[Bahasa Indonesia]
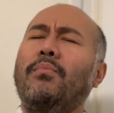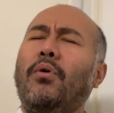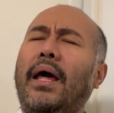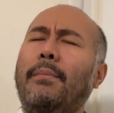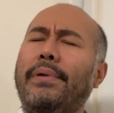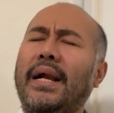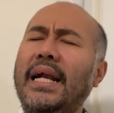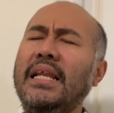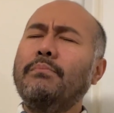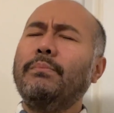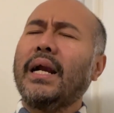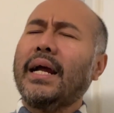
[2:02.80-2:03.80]
boleh
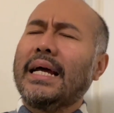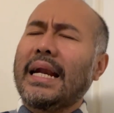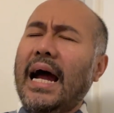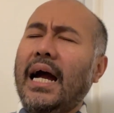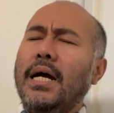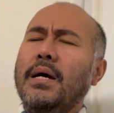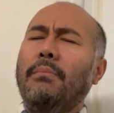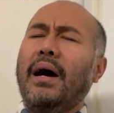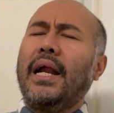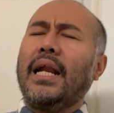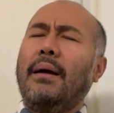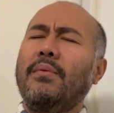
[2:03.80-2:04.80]
berani bergerak
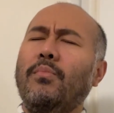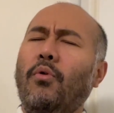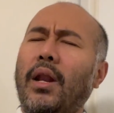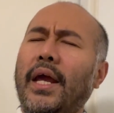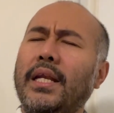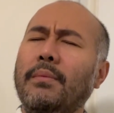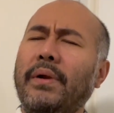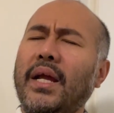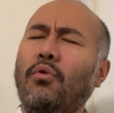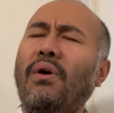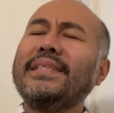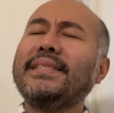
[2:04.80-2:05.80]
bahkan kami boleh diberi diberi
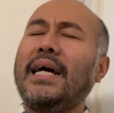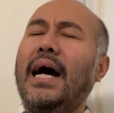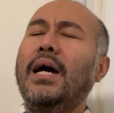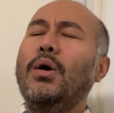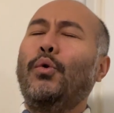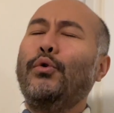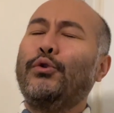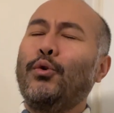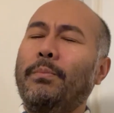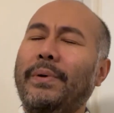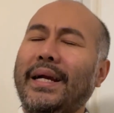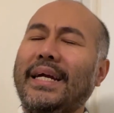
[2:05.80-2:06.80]
kuasa untuk
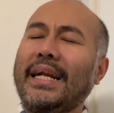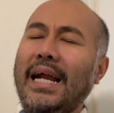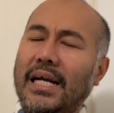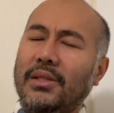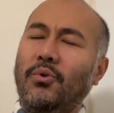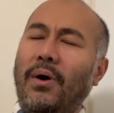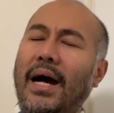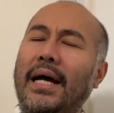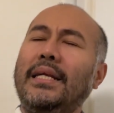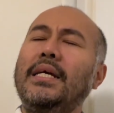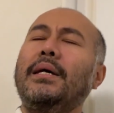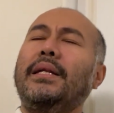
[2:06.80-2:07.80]
bergerak
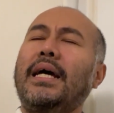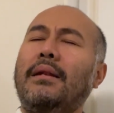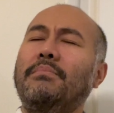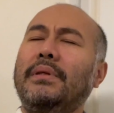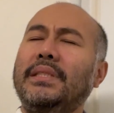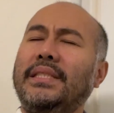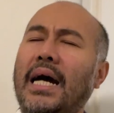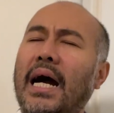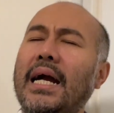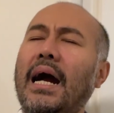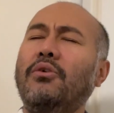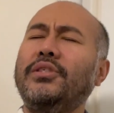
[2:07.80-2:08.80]
Tuhan dan
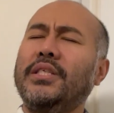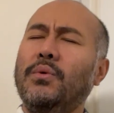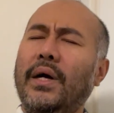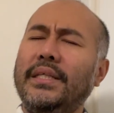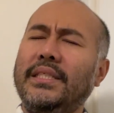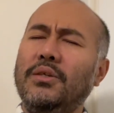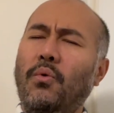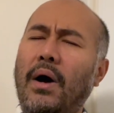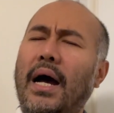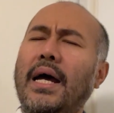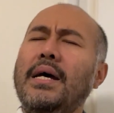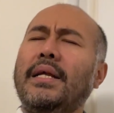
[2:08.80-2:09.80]
menjangkau
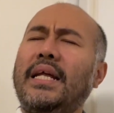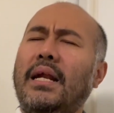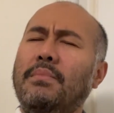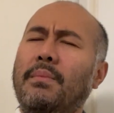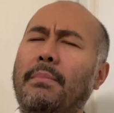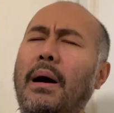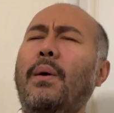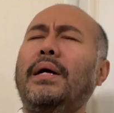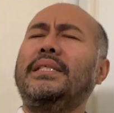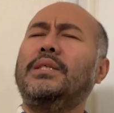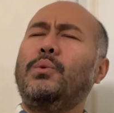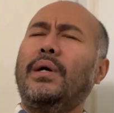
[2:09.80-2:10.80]
jiwa-jiwa dan membawa
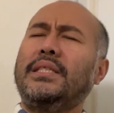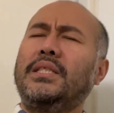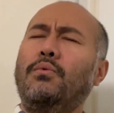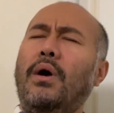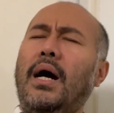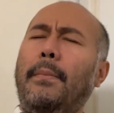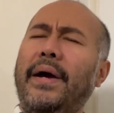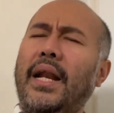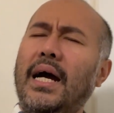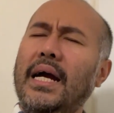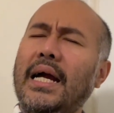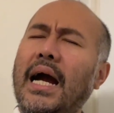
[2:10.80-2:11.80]
jiwa-jiwa
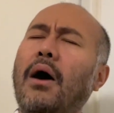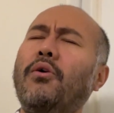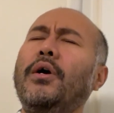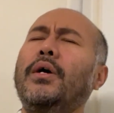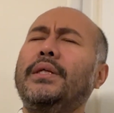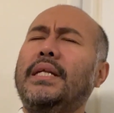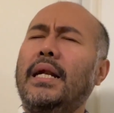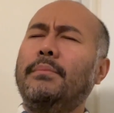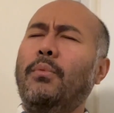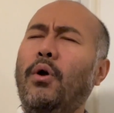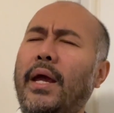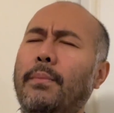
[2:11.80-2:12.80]
kepada engkau dan
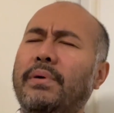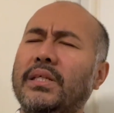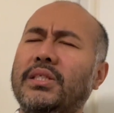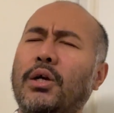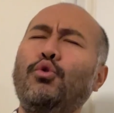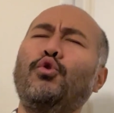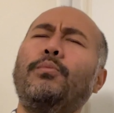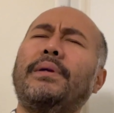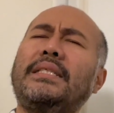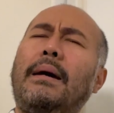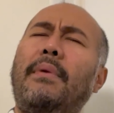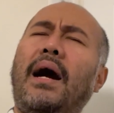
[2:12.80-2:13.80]
boleh bersekutu
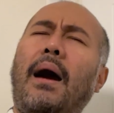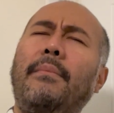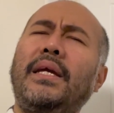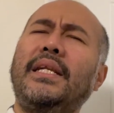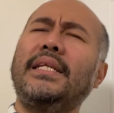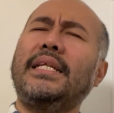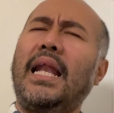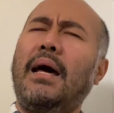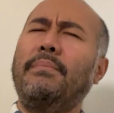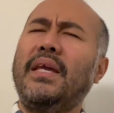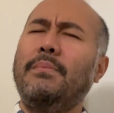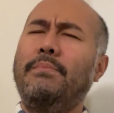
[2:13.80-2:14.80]
bersama kami di
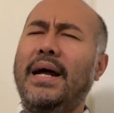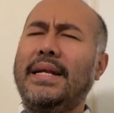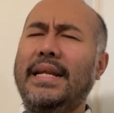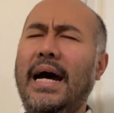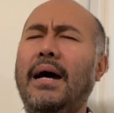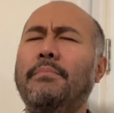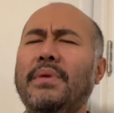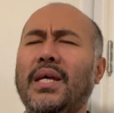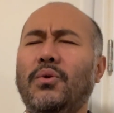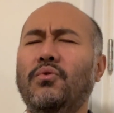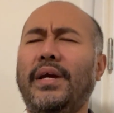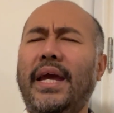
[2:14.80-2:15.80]
dalam ibadah
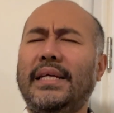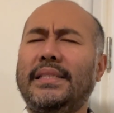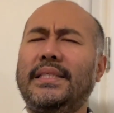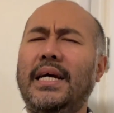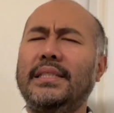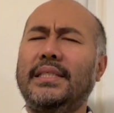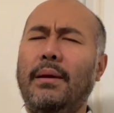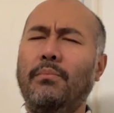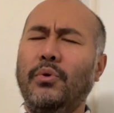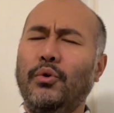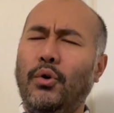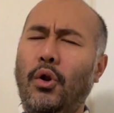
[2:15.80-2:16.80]
Minggu GSJ Jem
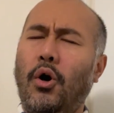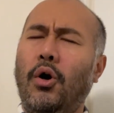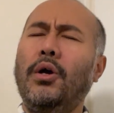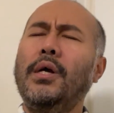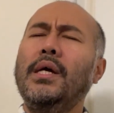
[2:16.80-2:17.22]
Yulong.